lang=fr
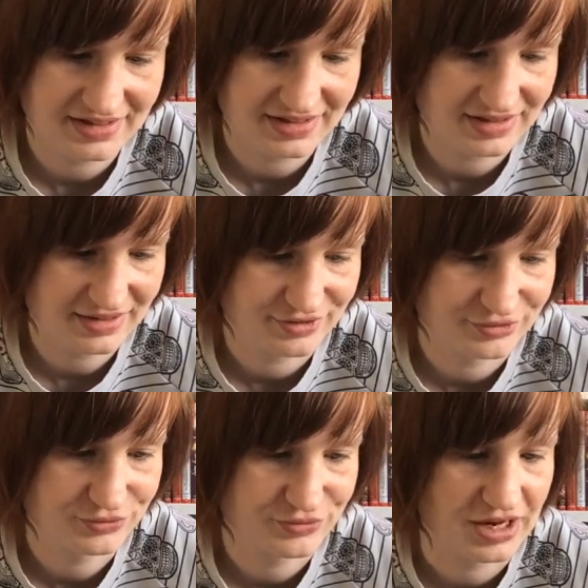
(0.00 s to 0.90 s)
Et
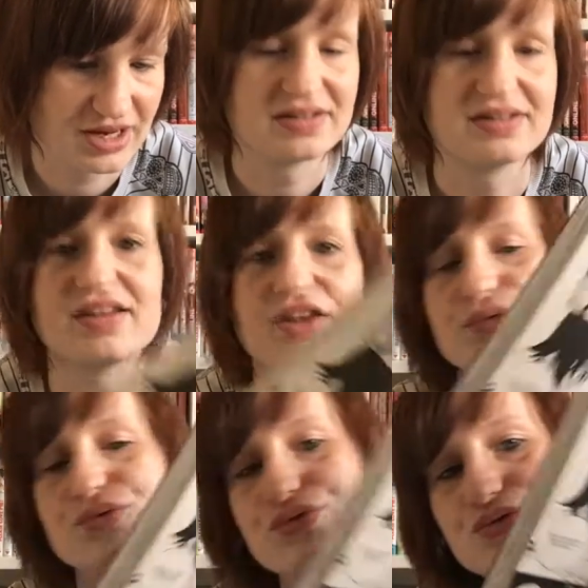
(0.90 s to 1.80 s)
donc voilà, les dessins
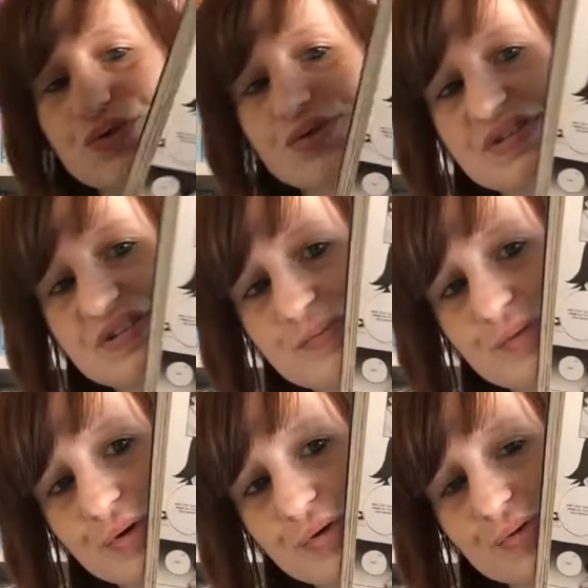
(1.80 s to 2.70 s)
sont toujours aussi
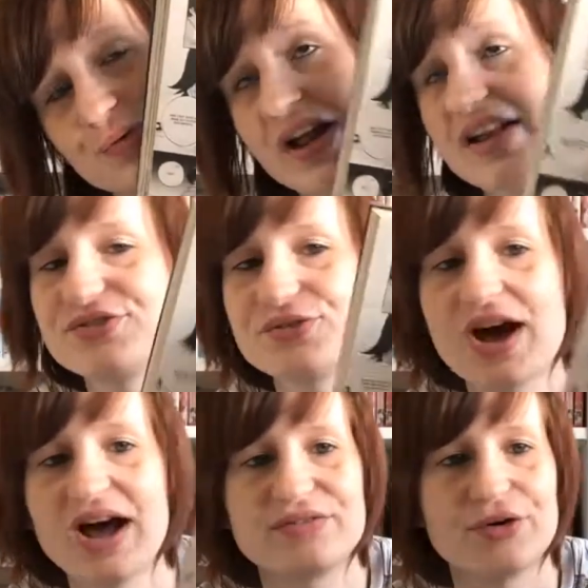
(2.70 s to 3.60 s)
beaux. Donc voilà,
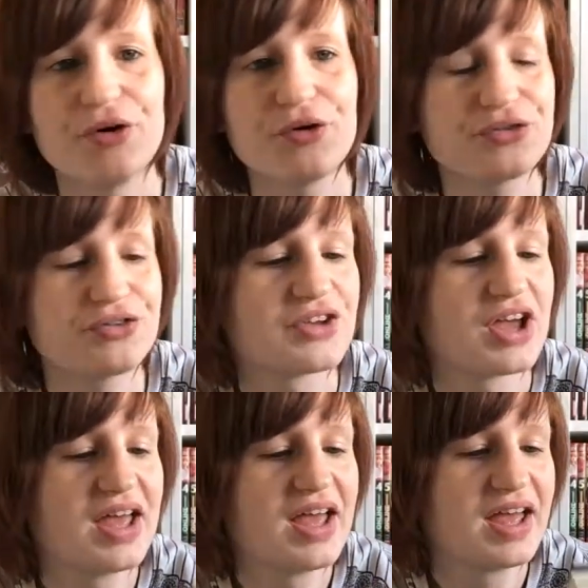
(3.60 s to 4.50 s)
l'histoire avance.
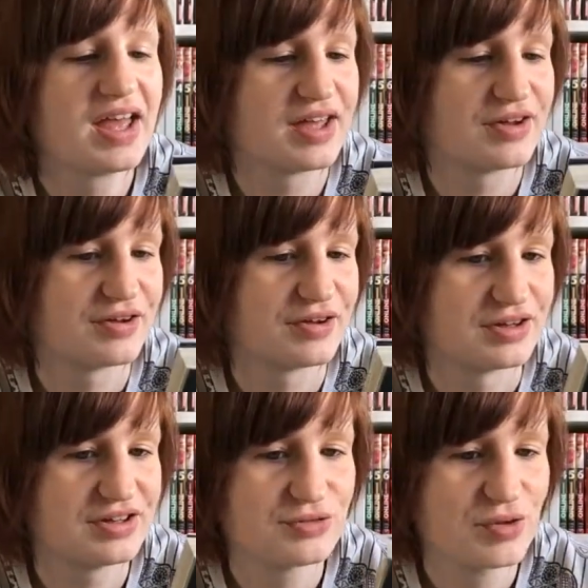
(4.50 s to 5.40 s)

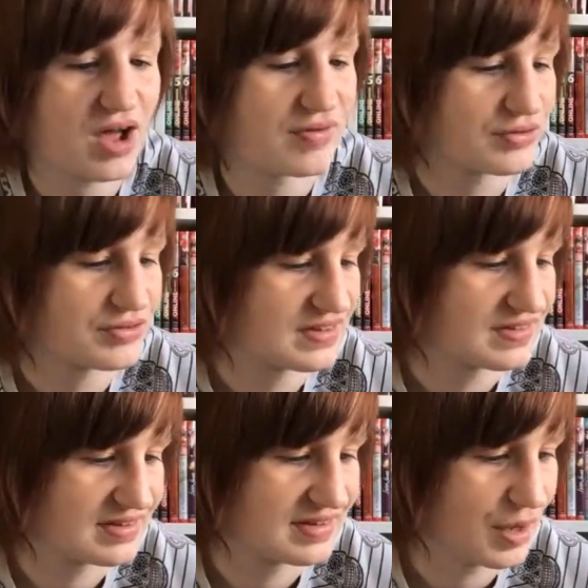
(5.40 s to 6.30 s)
l'histoire avance,
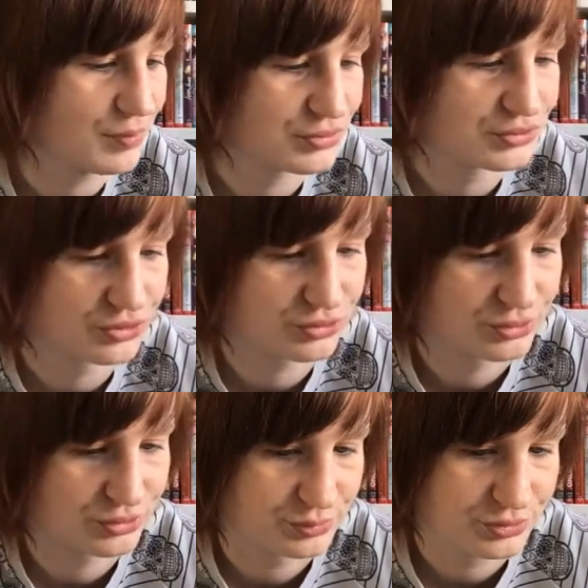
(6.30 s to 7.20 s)
etc. pour
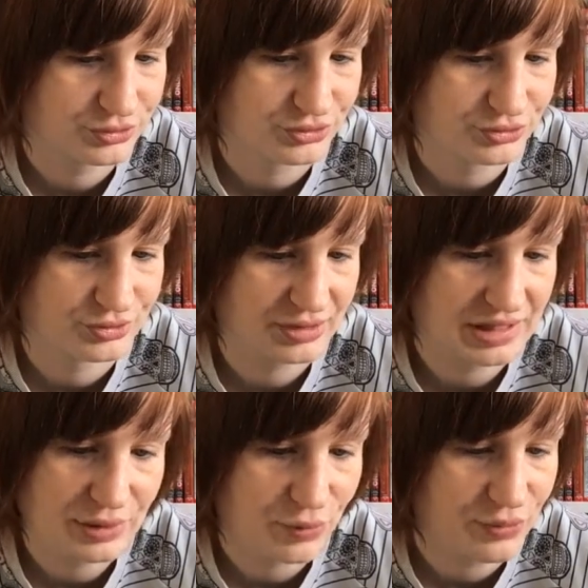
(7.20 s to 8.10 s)
notre, pour notre
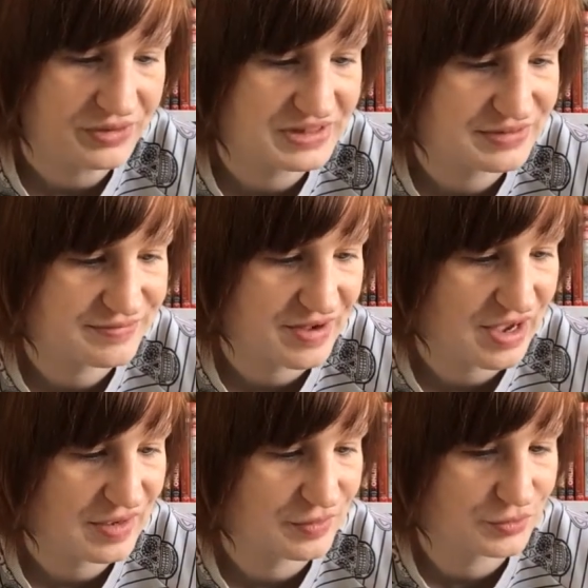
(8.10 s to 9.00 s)
héros qui
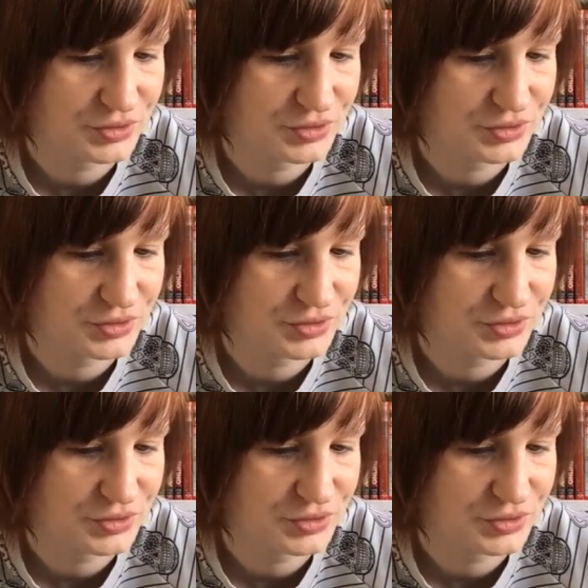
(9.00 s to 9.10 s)
va